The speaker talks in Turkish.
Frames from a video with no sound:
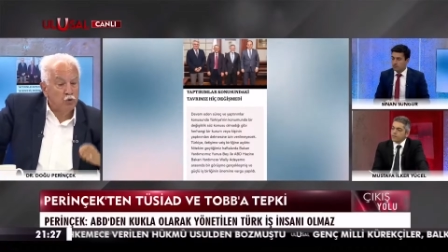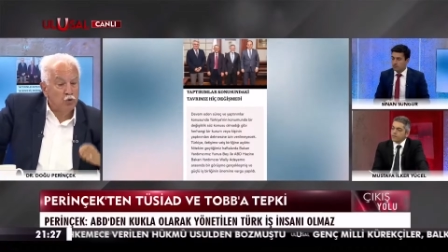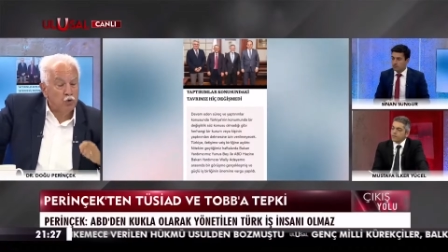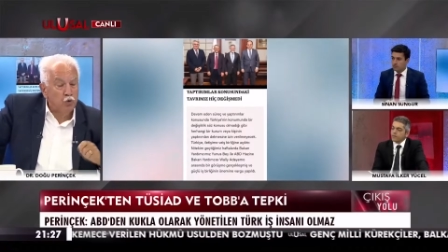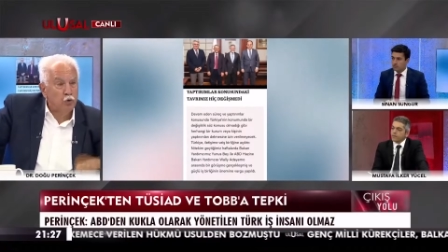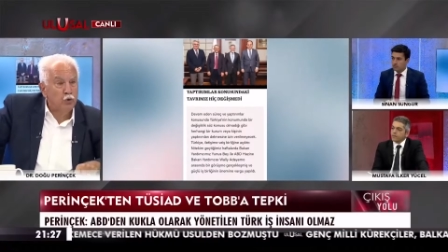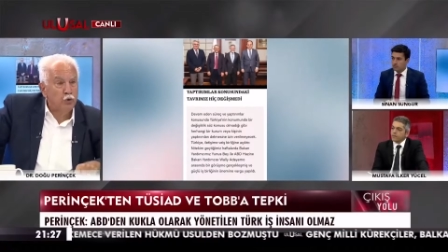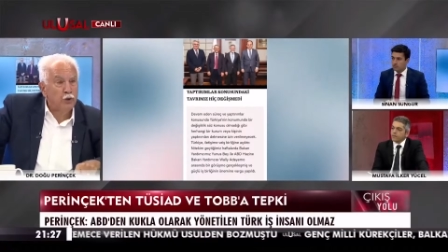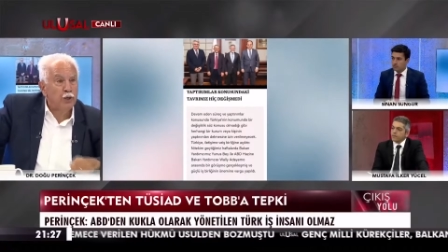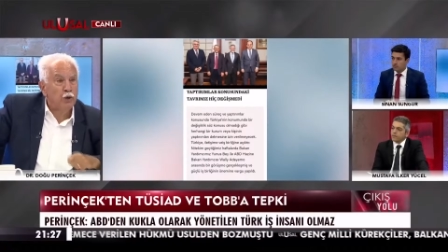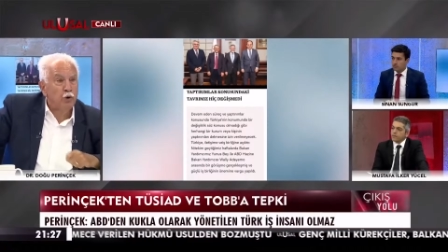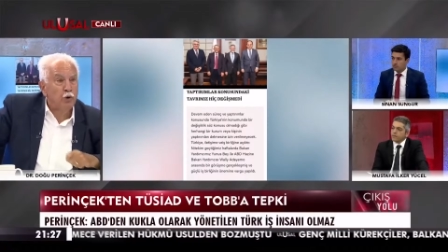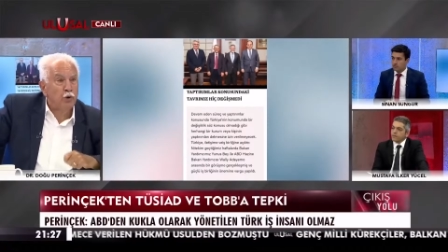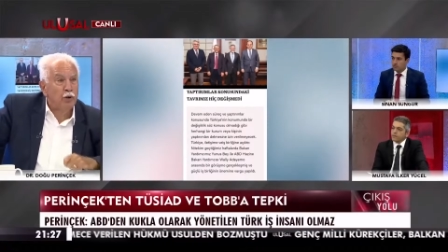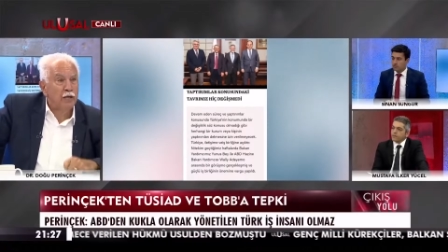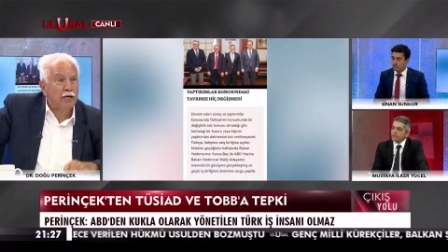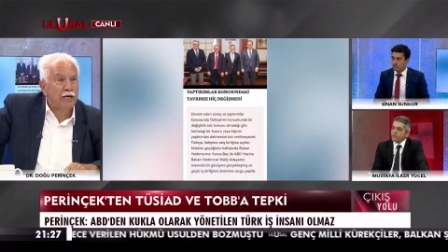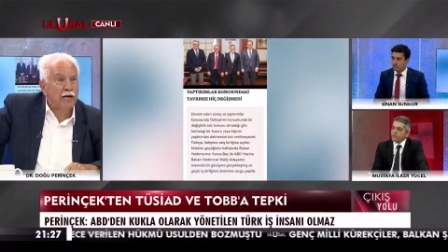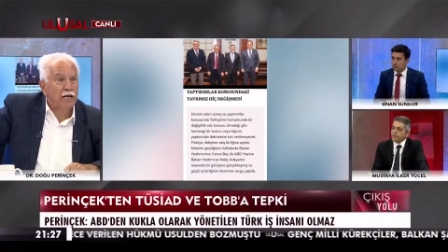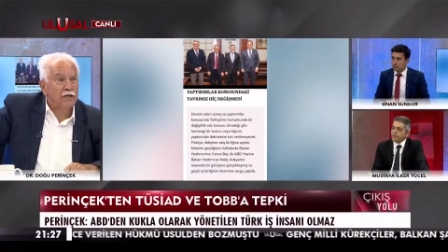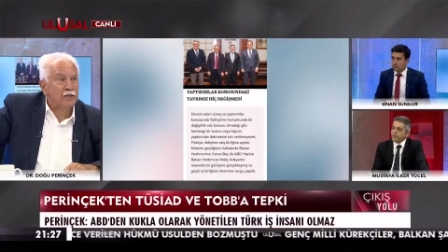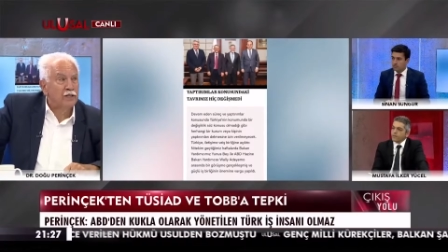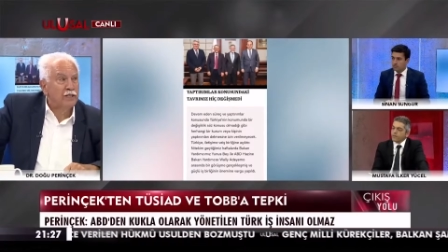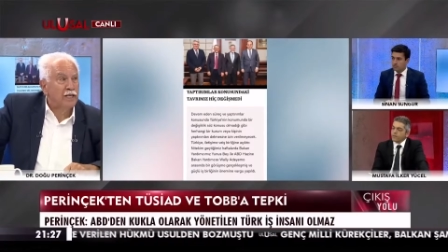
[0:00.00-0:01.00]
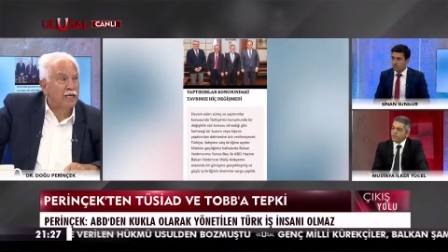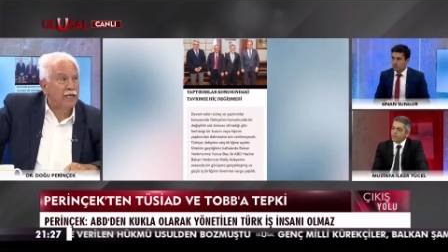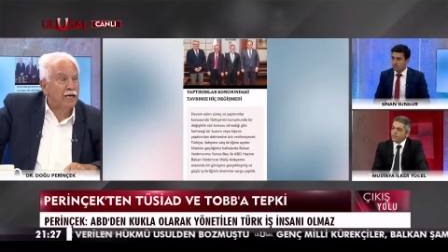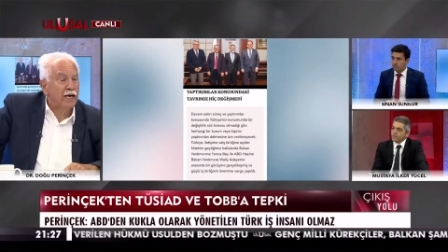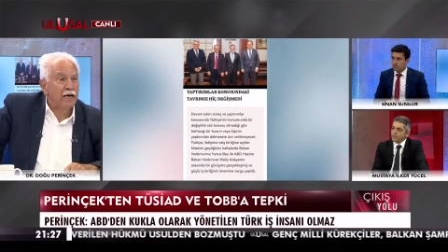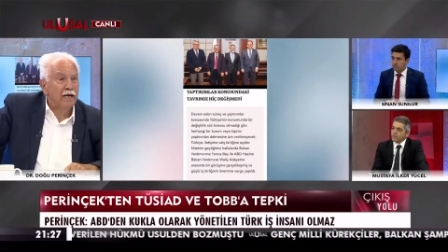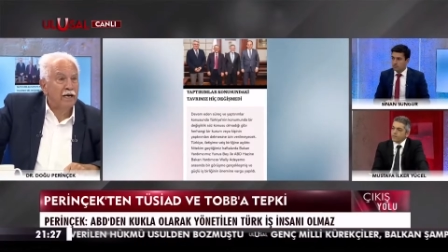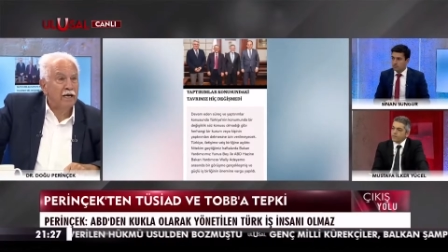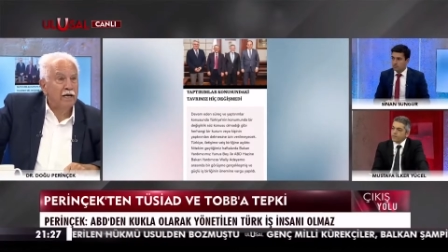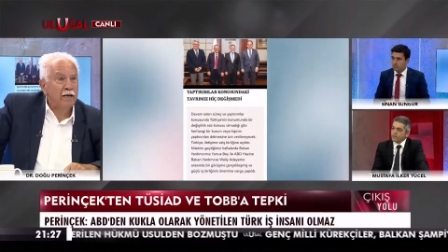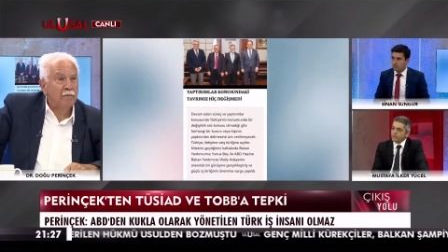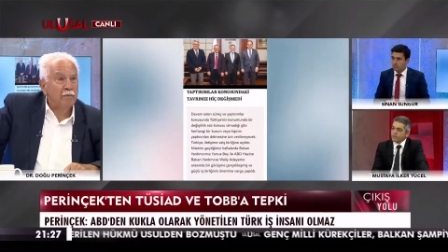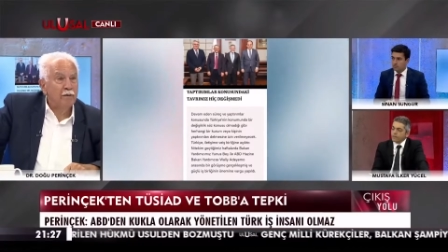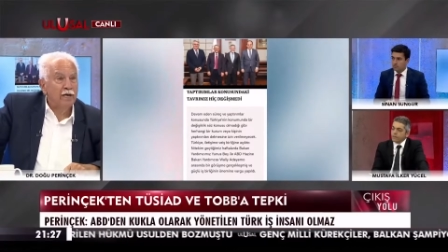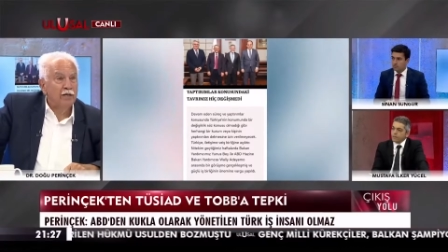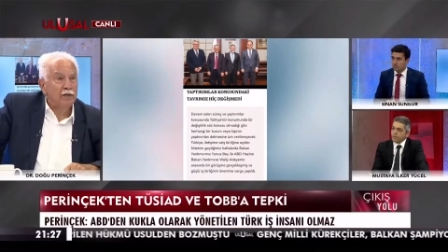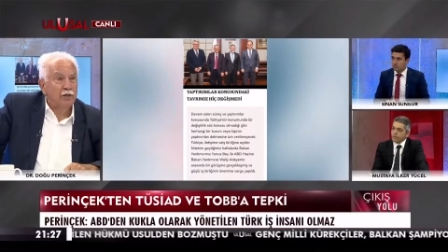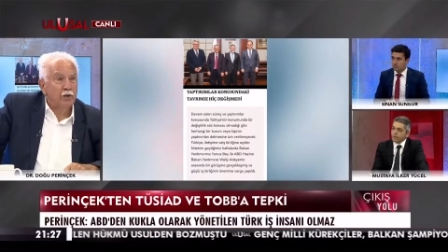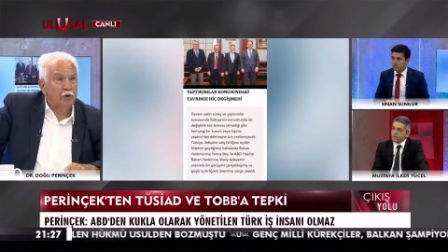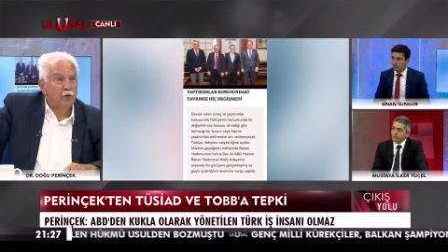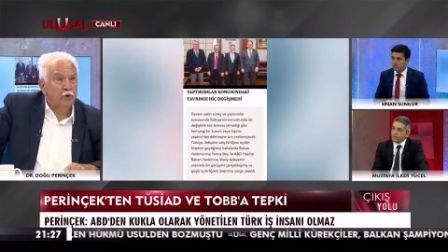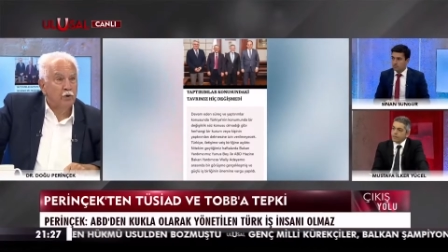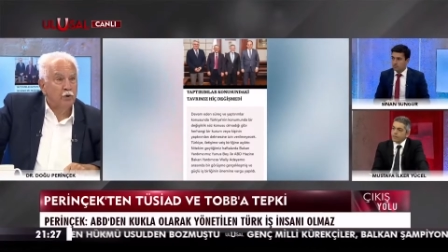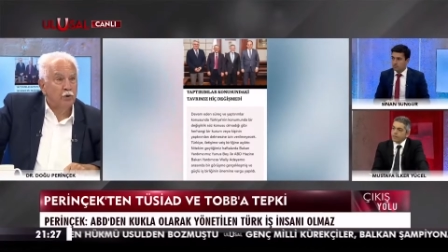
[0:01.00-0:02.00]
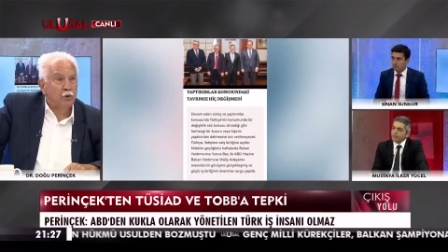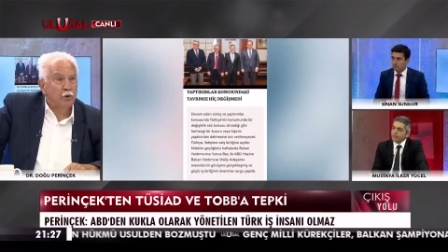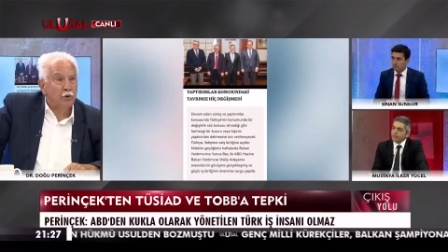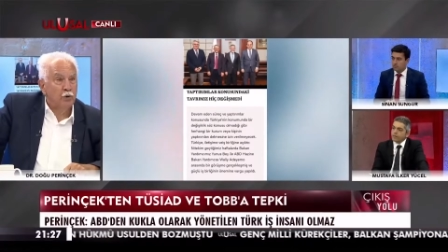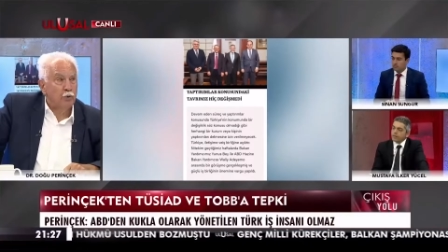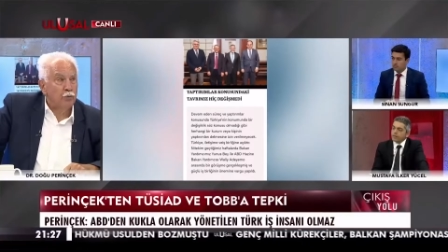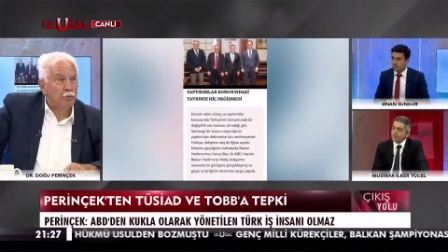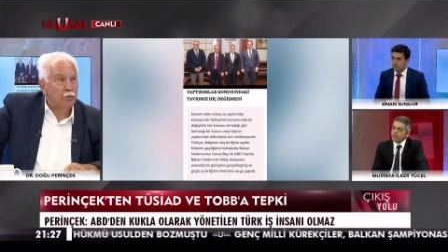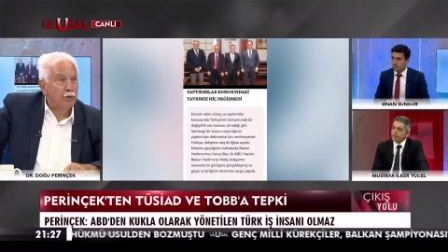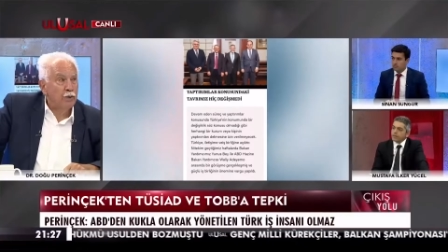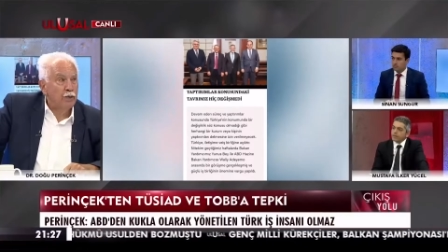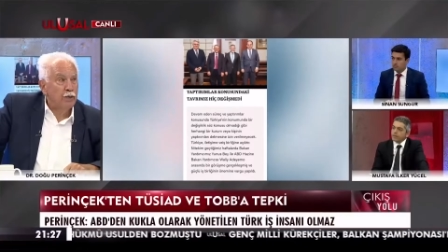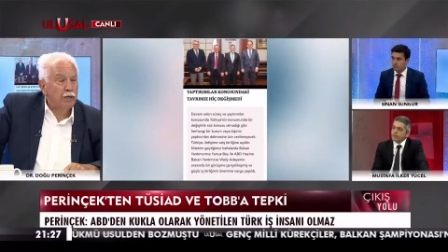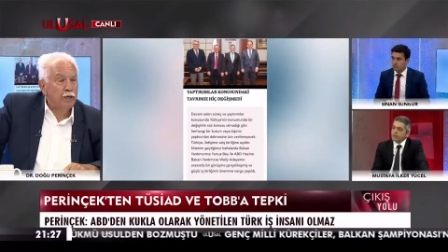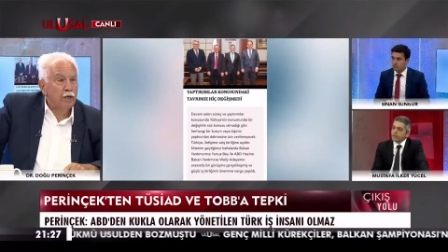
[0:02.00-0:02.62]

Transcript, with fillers: Türkiye olarak sana meydan okuyorum.